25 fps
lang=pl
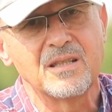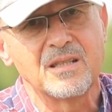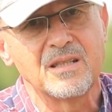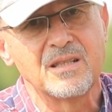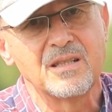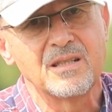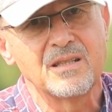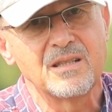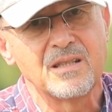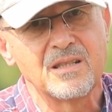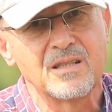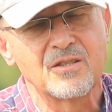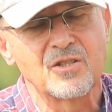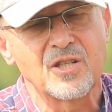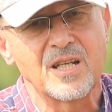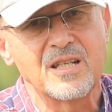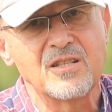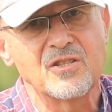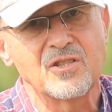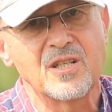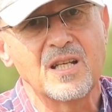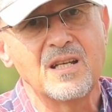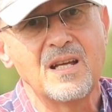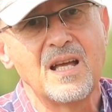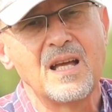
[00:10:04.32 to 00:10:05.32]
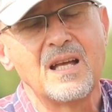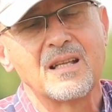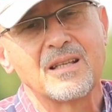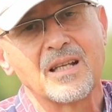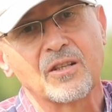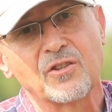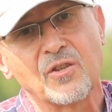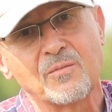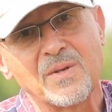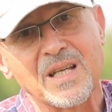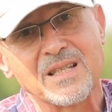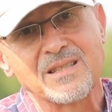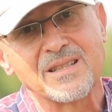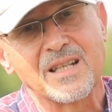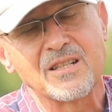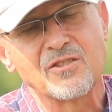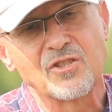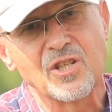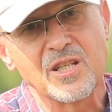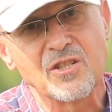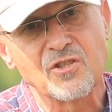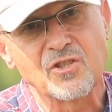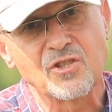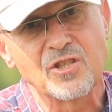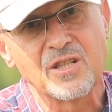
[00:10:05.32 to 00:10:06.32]
i, i, częściej, natomiast na
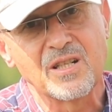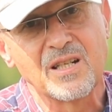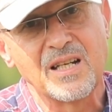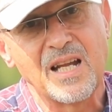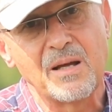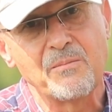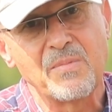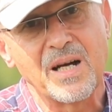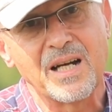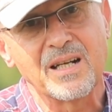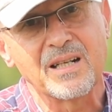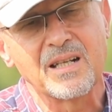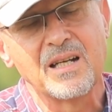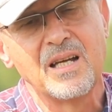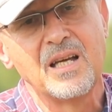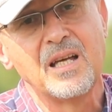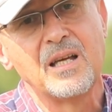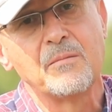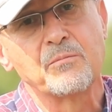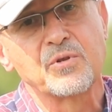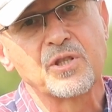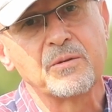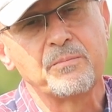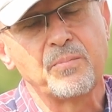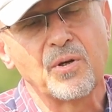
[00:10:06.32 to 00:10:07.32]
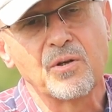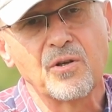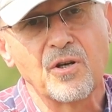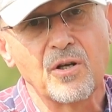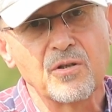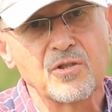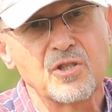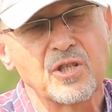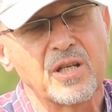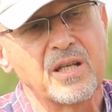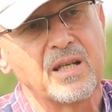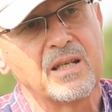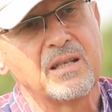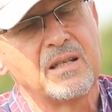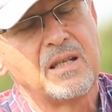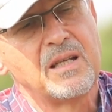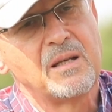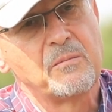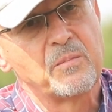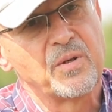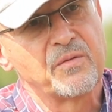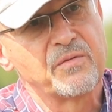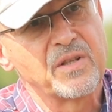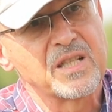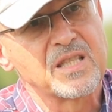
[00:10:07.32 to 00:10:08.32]
cięższych glebach przy pogodzie
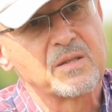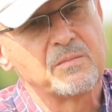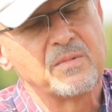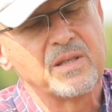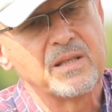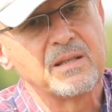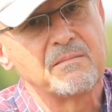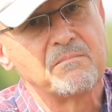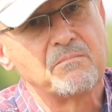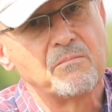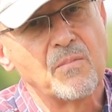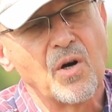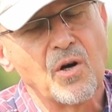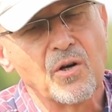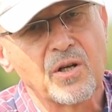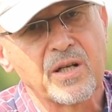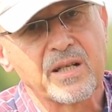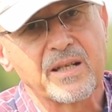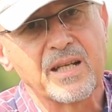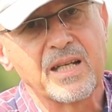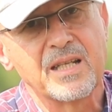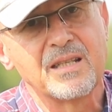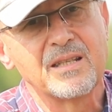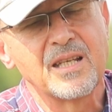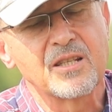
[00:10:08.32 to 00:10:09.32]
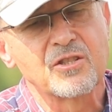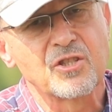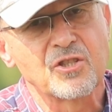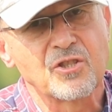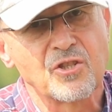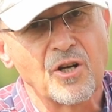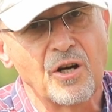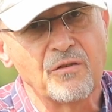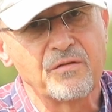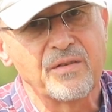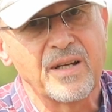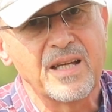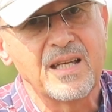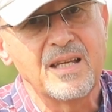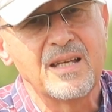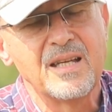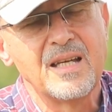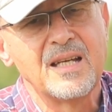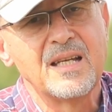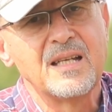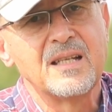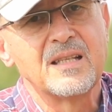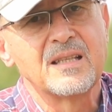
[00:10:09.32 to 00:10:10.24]
powiedzmy mokrej, deszczowej,